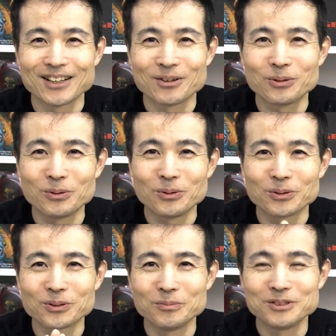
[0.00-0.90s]
この
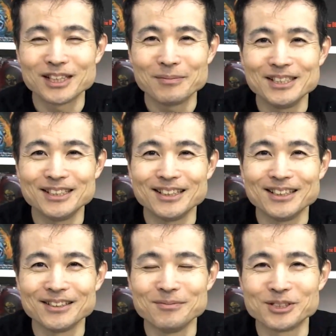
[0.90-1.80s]
トム・サビーニって出
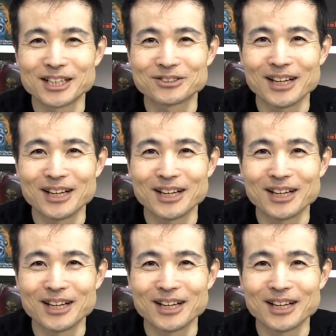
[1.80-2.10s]
てる文字がちょっと